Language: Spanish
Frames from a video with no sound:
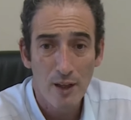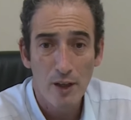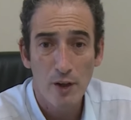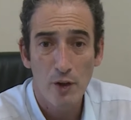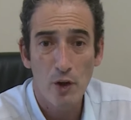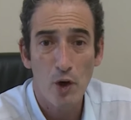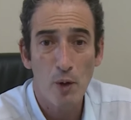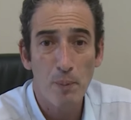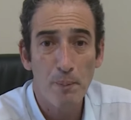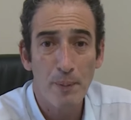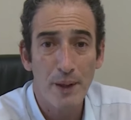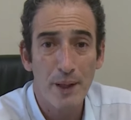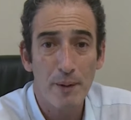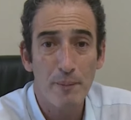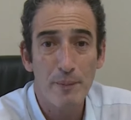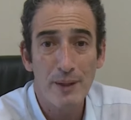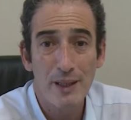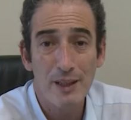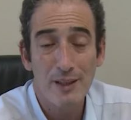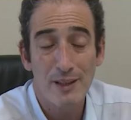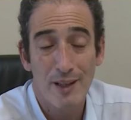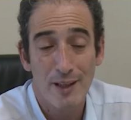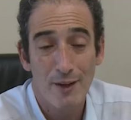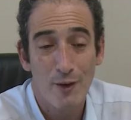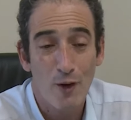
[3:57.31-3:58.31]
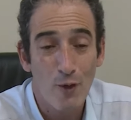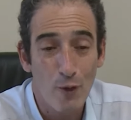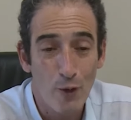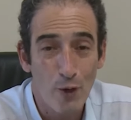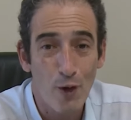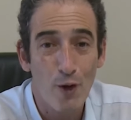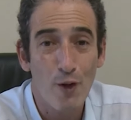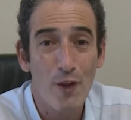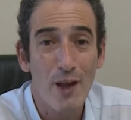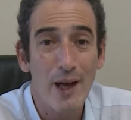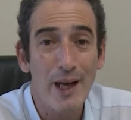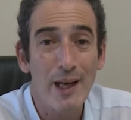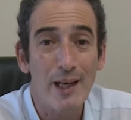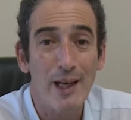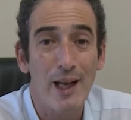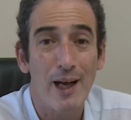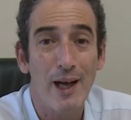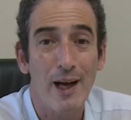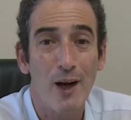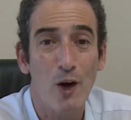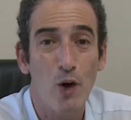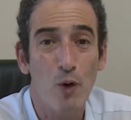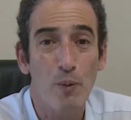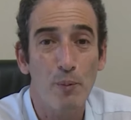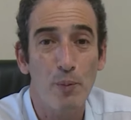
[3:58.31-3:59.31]
nos permite, nos da
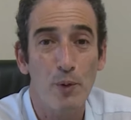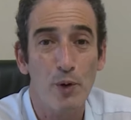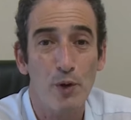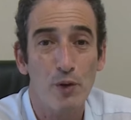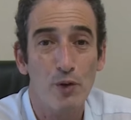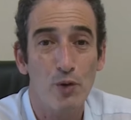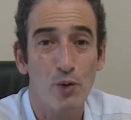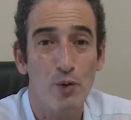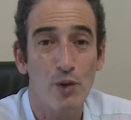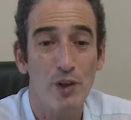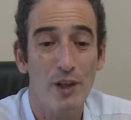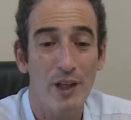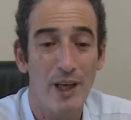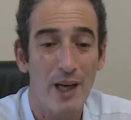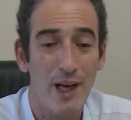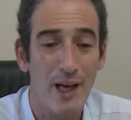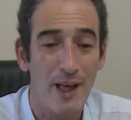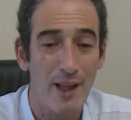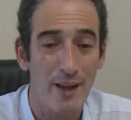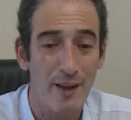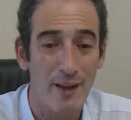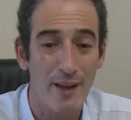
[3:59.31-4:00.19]
la oportunidad